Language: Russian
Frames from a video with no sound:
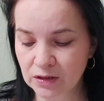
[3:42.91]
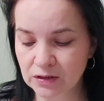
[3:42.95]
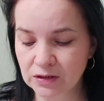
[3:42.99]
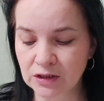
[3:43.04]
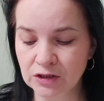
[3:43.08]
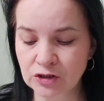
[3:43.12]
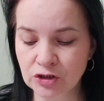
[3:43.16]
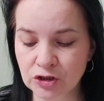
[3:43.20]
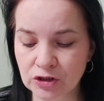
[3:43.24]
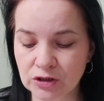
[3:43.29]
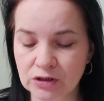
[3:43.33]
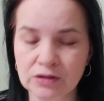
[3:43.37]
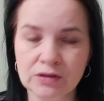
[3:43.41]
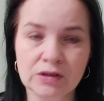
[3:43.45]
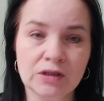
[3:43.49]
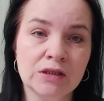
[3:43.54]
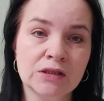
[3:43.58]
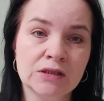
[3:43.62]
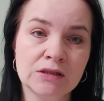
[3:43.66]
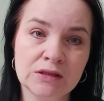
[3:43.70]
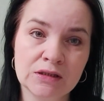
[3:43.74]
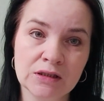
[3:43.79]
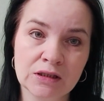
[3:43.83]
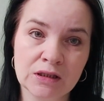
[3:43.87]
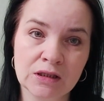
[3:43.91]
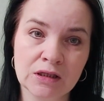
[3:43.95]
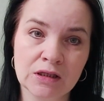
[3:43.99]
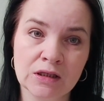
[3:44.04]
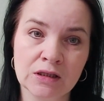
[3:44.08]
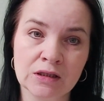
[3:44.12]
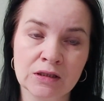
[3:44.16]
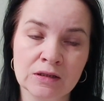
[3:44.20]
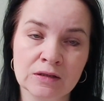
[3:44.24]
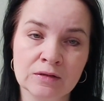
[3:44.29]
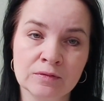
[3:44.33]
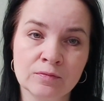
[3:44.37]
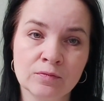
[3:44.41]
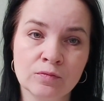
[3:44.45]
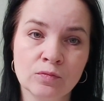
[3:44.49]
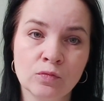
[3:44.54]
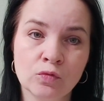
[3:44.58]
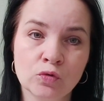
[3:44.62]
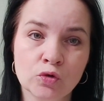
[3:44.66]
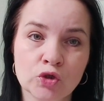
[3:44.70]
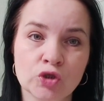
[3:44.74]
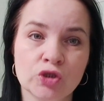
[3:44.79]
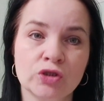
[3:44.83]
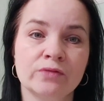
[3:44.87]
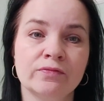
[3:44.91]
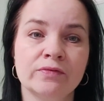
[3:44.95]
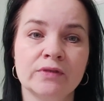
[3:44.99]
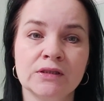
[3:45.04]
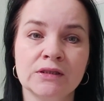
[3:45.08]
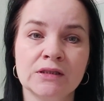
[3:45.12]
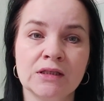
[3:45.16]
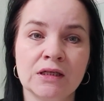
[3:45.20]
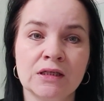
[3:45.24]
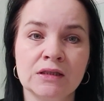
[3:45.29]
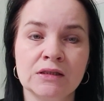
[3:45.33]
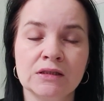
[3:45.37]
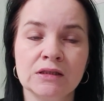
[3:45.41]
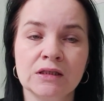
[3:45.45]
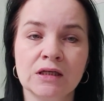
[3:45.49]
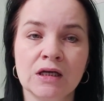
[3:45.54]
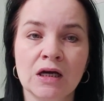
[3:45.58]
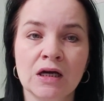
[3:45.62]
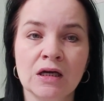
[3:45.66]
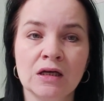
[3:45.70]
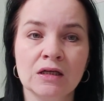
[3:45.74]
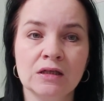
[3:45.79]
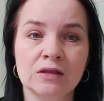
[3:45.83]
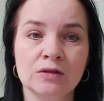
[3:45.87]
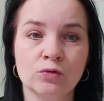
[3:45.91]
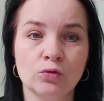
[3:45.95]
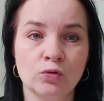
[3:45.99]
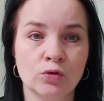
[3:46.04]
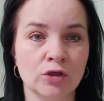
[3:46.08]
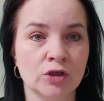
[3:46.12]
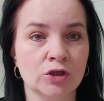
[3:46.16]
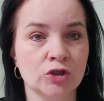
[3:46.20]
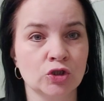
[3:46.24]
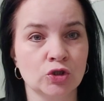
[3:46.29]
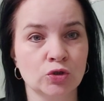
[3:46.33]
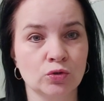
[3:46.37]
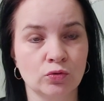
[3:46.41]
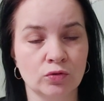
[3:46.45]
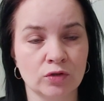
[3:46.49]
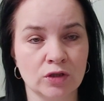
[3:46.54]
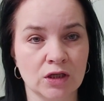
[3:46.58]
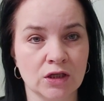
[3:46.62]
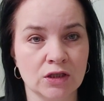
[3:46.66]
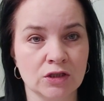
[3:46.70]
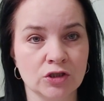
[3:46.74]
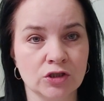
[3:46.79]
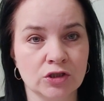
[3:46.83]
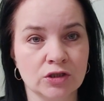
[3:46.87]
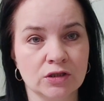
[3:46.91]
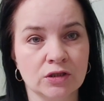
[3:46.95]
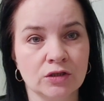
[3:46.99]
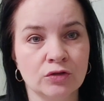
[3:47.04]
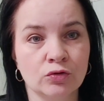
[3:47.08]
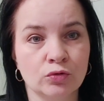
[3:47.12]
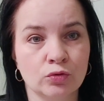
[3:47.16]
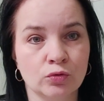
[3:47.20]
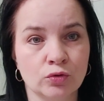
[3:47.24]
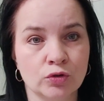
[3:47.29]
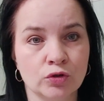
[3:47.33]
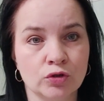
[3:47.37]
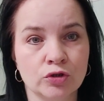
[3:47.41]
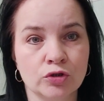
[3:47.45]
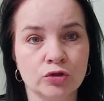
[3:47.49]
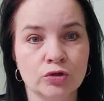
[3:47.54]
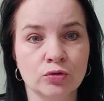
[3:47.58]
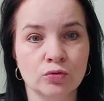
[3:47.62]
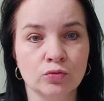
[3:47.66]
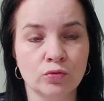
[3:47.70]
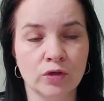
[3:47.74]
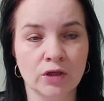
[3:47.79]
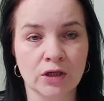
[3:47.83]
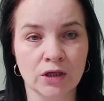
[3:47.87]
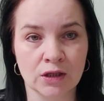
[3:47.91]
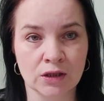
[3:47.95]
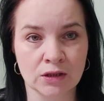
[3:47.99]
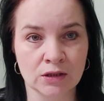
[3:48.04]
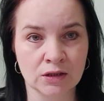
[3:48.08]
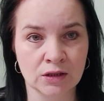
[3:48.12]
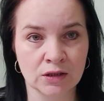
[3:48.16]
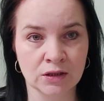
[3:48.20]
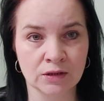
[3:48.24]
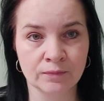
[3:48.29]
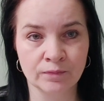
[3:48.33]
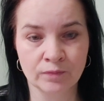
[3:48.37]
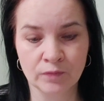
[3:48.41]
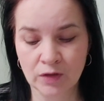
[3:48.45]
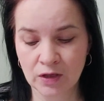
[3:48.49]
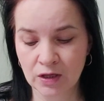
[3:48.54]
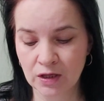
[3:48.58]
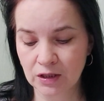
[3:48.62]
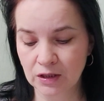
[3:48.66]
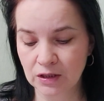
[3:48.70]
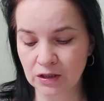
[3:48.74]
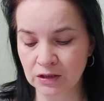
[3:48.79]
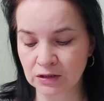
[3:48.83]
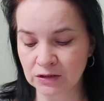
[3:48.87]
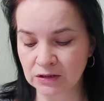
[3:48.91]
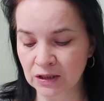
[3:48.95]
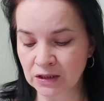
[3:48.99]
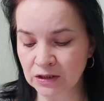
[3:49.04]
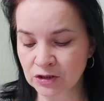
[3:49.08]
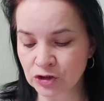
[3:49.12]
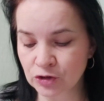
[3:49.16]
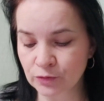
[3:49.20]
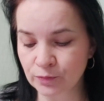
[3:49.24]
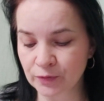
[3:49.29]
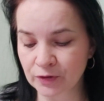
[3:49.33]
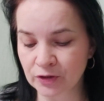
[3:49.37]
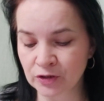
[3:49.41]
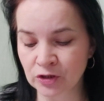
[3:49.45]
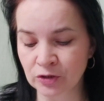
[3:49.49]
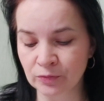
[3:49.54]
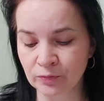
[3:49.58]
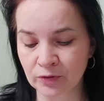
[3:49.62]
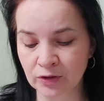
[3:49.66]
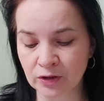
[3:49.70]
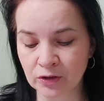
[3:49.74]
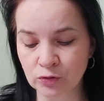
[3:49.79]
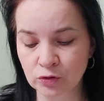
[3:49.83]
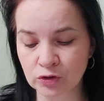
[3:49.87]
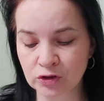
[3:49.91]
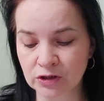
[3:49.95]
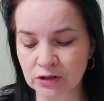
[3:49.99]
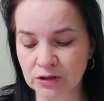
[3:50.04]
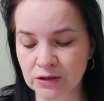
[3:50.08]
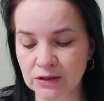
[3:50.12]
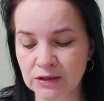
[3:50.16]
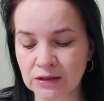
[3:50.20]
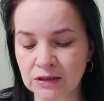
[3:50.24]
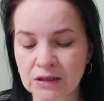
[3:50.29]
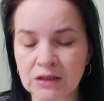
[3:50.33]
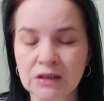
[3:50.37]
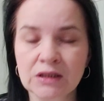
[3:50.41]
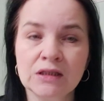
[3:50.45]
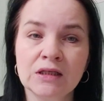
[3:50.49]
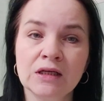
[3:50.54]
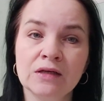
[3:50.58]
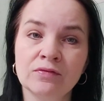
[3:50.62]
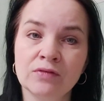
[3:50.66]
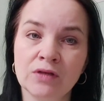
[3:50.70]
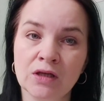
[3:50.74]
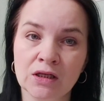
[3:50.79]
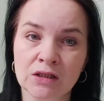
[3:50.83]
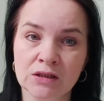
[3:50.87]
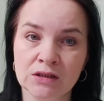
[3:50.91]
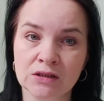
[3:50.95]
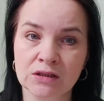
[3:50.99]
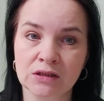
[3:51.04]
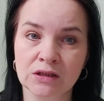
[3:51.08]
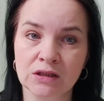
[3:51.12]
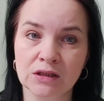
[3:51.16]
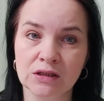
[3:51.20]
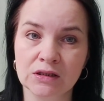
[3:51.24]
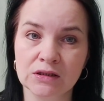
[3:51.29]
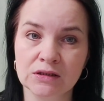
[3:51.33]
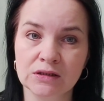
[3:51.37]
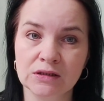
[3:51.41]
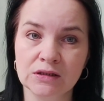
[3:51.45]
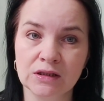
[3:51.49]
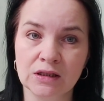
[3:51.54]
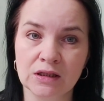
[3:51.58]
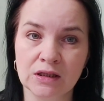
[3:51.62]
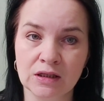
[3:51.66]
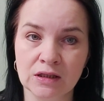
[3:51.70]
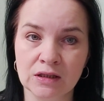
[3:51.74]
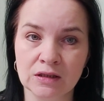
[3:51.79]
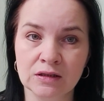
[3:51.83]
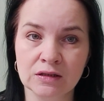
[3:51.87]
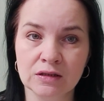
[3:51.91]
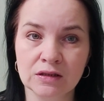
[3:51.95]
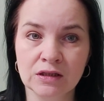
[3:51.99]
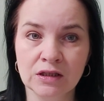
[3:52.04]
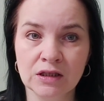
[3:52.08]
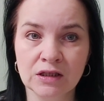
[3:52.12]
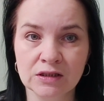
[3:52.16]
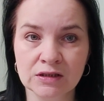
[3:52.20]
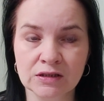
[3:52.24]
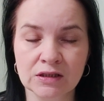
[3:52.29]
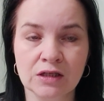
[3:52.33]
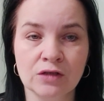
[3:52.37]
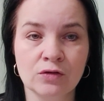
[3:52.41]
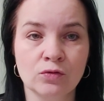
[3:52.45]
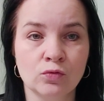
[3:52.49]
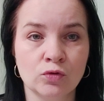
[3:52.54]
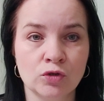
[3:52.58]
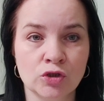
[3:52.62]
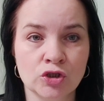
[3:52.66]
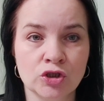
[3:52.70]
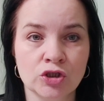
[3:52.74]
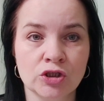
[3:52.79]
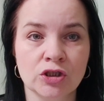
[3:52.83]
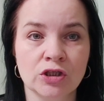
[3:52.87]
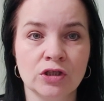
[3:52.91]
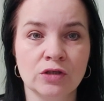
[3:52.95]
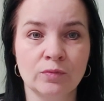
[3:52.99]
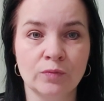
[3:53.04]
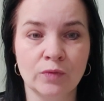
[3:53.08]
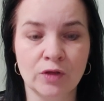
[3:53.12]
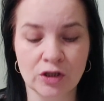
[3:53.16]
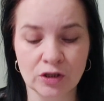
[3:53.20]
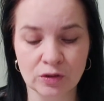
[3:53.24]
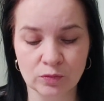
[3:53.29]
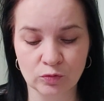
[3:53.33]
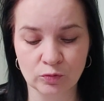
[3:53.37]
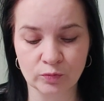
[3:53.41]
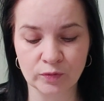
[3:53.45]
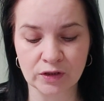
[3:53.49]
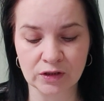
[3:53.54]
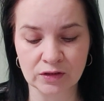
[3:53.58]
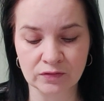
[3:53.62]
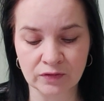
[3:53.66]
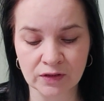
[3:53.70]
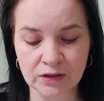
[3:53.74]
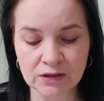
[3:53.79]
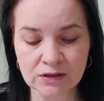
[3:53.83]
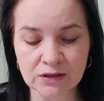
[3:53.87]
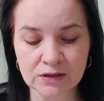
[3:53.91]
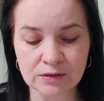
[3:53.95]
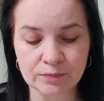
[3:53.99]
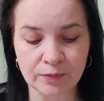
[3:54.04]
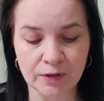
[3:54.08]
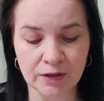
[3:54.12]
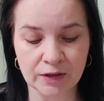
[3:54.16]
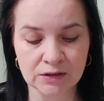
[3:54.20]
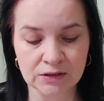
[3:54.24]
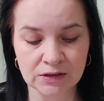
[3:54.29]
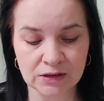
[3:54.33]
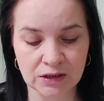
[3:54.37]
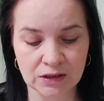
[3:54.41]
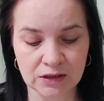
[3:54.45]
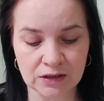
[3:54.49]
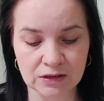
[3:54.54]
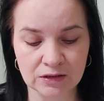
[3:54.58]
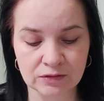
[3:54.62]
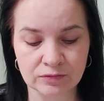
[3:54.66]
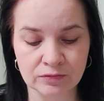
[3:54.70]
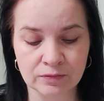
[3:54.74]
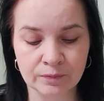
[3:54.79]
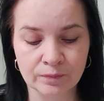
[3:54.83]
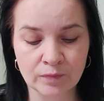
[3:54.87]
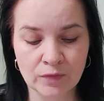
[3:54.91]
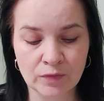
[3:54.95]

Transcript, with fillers: Значит, изделия можно вязать как только что начатые, то есть с нуля, да. И также принимаются недовязанные изделия, незаконченные минимум на 20%.